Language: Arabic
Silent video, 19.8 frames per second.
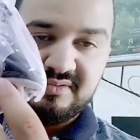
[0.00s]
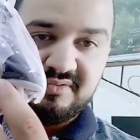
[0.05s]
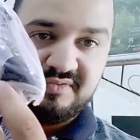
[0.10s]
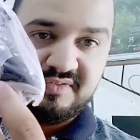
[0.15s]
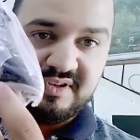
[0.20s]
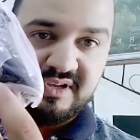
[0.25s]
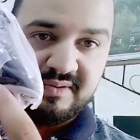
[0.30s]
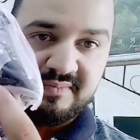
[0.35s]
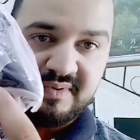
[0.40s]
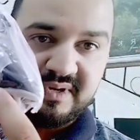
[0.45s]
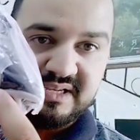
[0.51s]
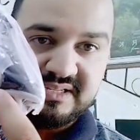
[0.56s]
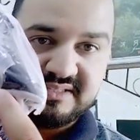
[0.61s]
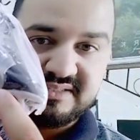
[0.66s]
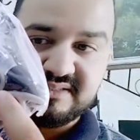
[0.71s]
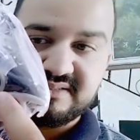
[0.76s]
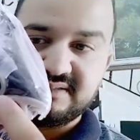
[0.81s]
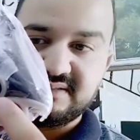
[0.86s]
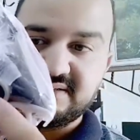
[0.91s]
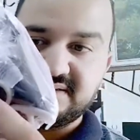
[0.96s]
فيها
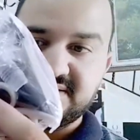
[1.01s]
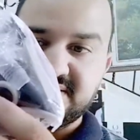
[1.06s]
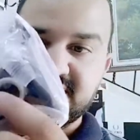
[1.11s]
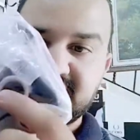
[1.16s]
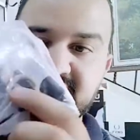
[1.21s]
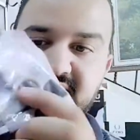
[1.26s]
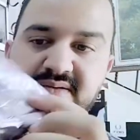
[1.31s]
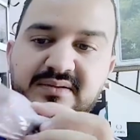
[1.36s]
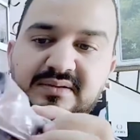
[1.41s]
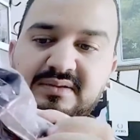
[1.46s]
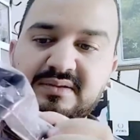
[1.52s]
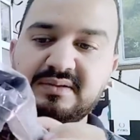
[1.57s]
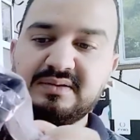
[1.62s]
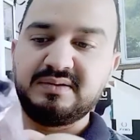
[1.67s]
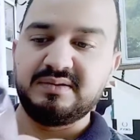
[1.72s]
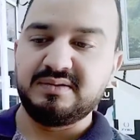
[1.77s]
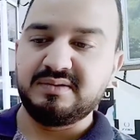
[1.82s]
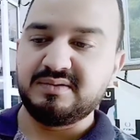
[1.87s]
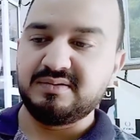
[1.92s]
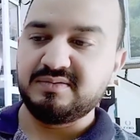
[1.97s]
مقص
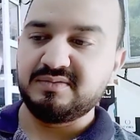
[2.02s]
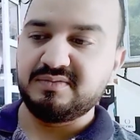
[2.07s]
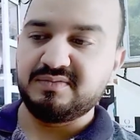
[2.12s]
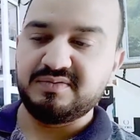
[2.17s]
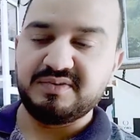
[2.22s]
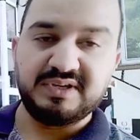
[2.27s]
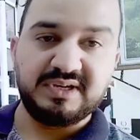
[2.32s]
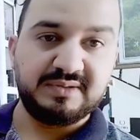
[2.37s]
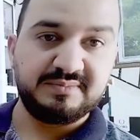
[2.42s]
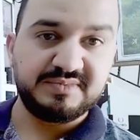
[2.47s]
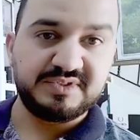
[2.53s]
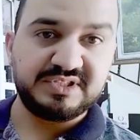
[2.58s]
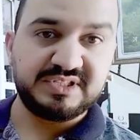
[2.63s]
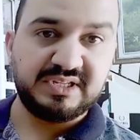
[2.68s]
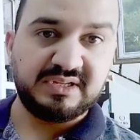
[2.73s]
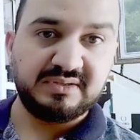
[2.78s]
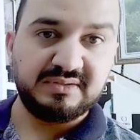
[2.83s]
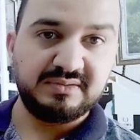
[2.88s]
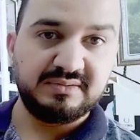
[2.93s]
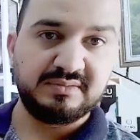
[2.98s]
فيها
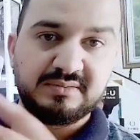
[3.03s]
مشطه